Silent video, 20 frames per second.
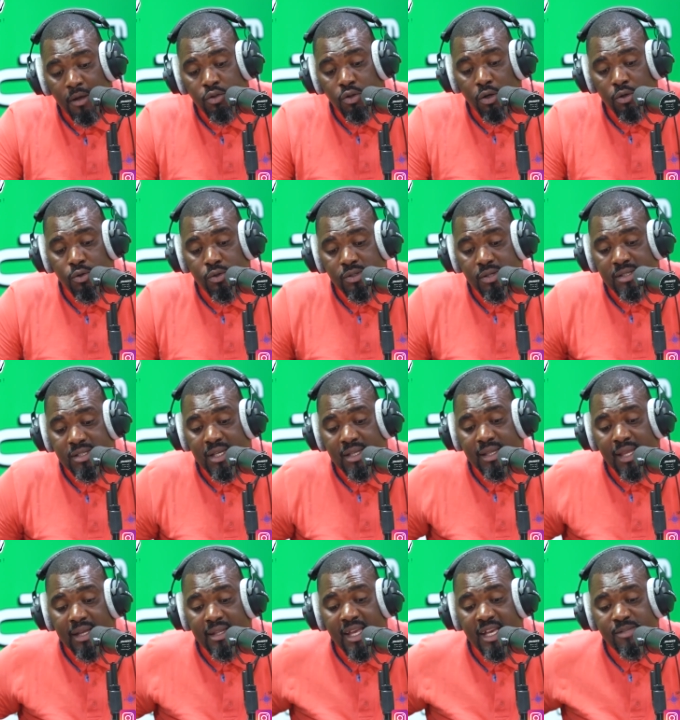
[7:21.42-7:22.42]
dont le
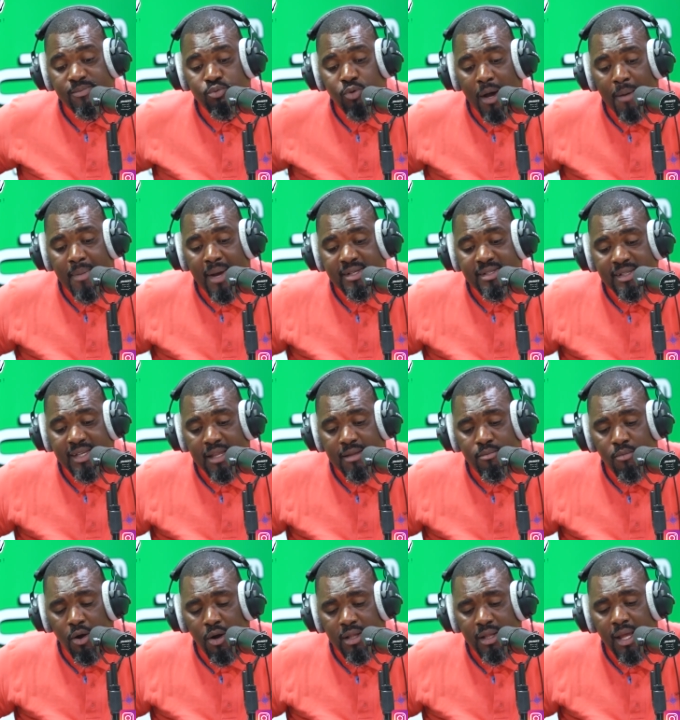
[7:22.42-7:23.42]
sociétaire d'Espoir
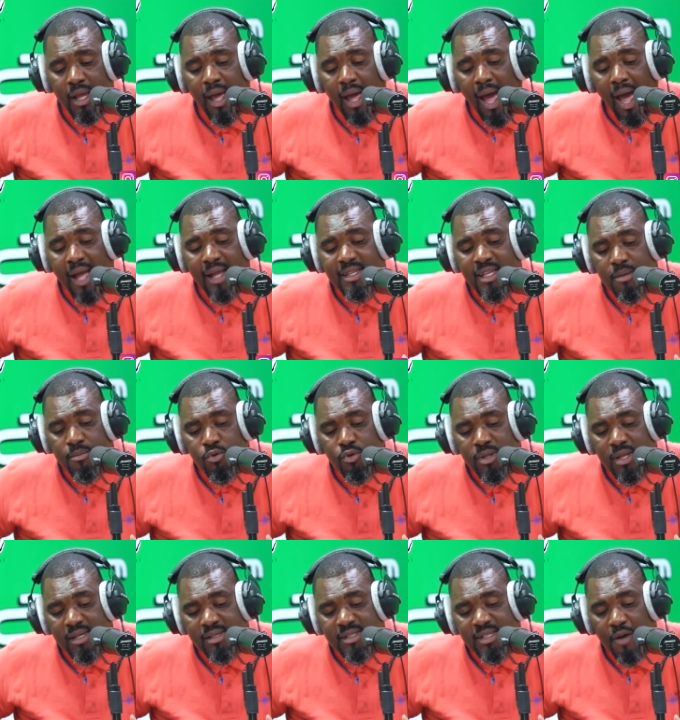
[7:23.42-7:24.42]
Basketball a
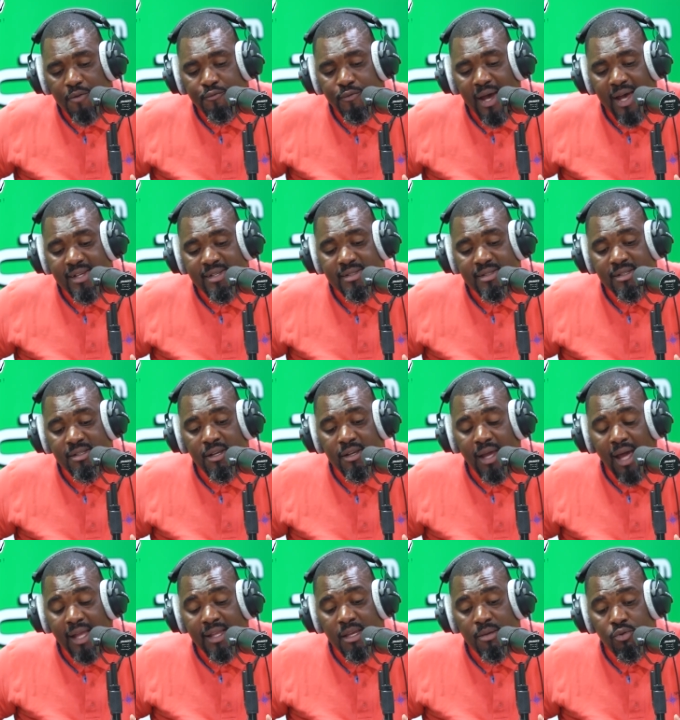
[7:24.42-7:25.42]
débuté sa phase de,
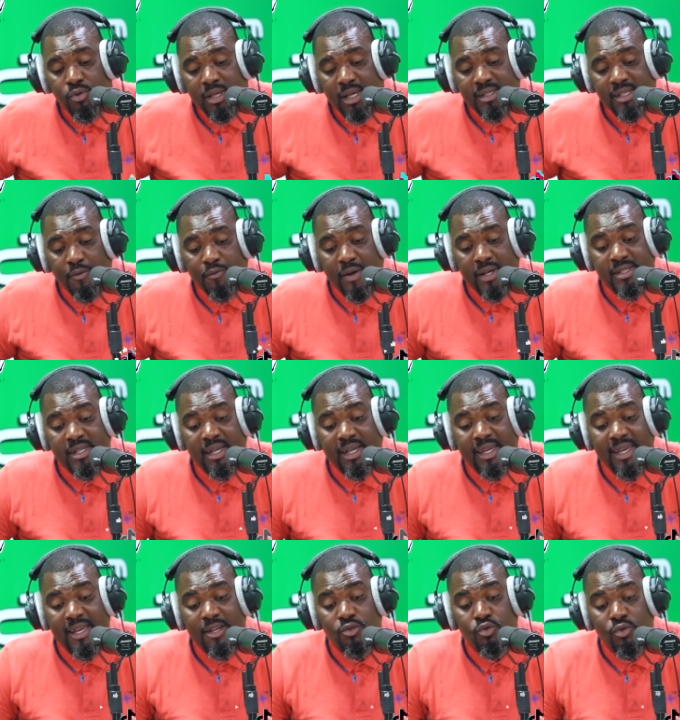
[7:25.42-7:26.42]
a débuté sa phase de
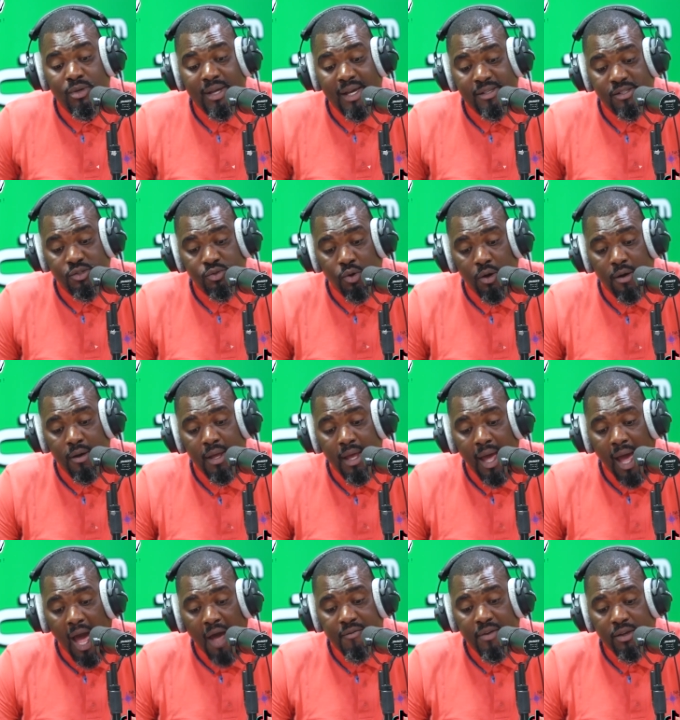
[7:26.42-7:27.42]
rééducation
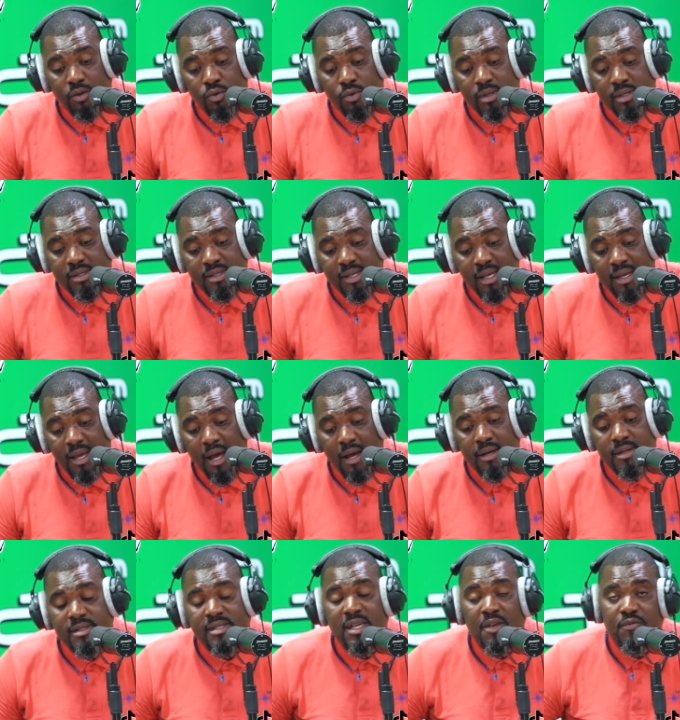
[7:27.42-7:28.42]
avec une
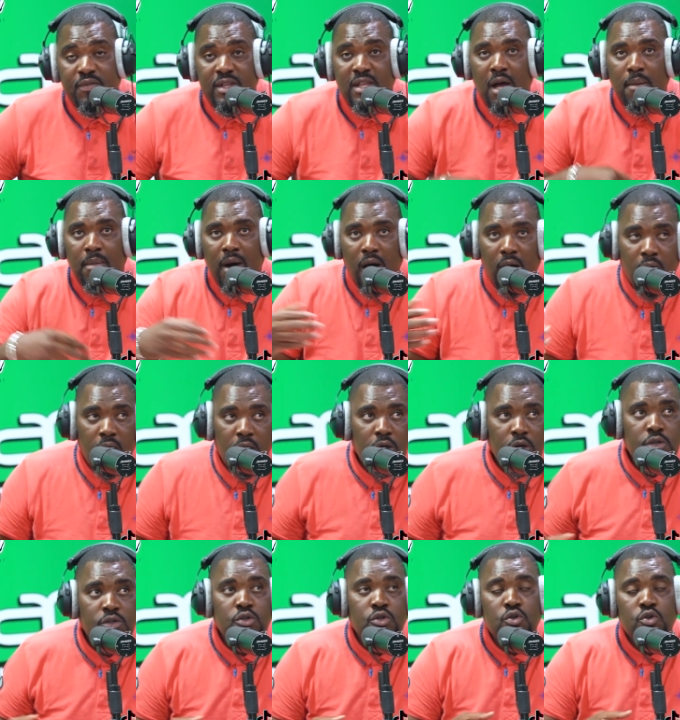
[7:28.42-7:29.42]
séance évidemment
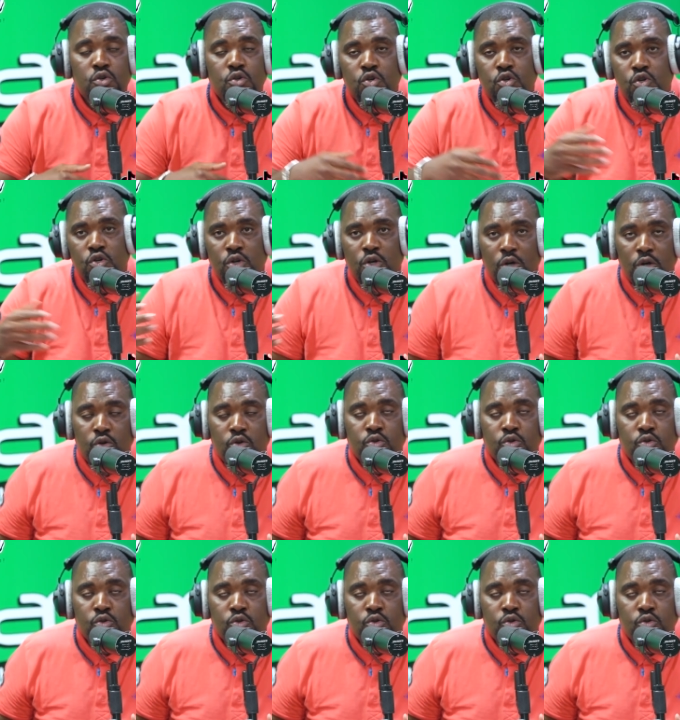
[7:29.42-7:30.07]
de